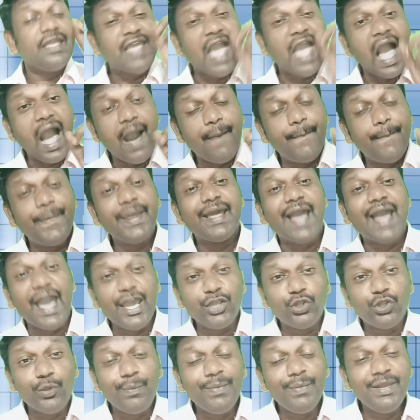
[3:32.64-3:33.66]
యాభై
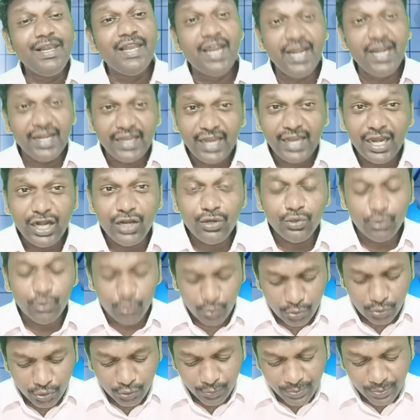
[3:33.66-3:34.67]
ఐదు మిలియన్ కేడీలు
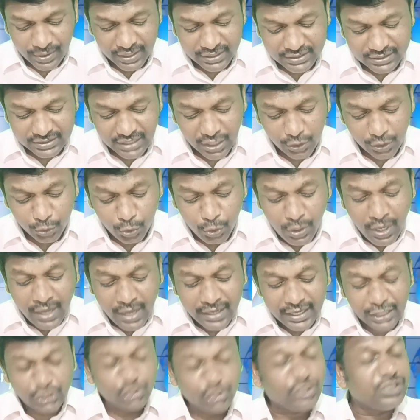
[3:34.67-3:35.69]
ఉపయోగిస్తారు
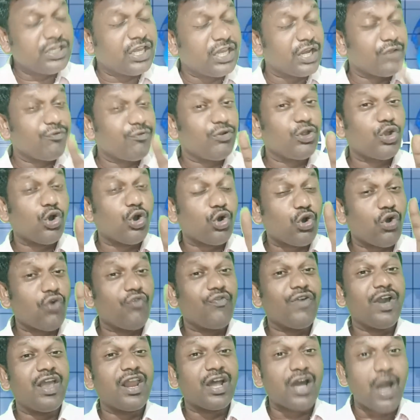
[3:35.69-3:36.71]
నెక్స్ట్ ఇరవై ఒక్క
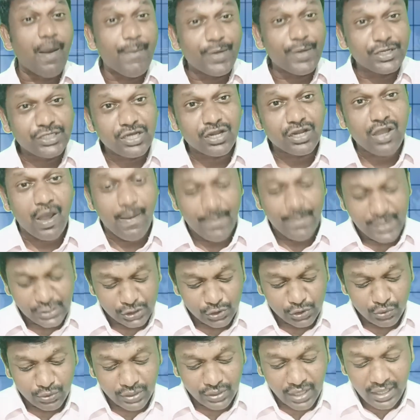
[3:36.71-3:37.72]
వేల కమర్షియల్
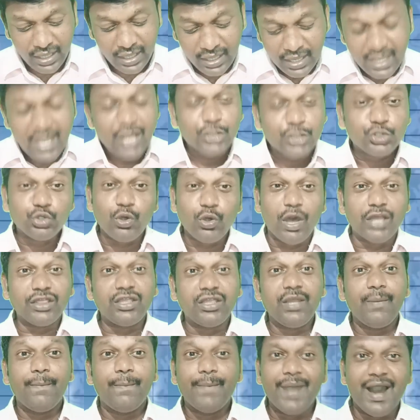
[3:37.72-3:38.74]
కాంప్లెక్స్లు ఉంటాయి సో
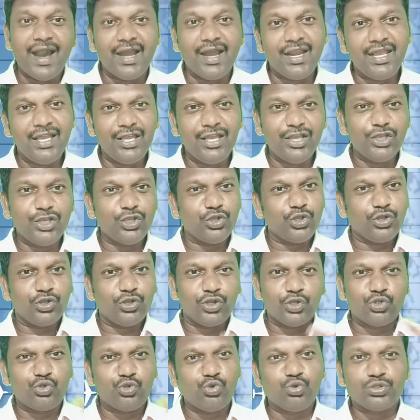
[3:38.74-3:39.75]
అతి భారీ
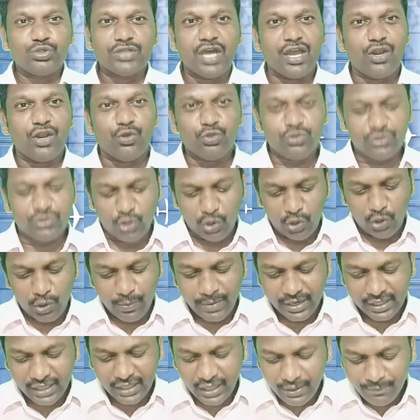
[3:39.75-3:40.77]
సూక్ తయారవుతుంది త్వరలో
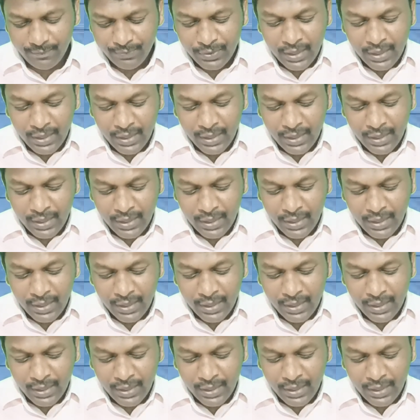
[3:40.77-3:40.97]
మనకి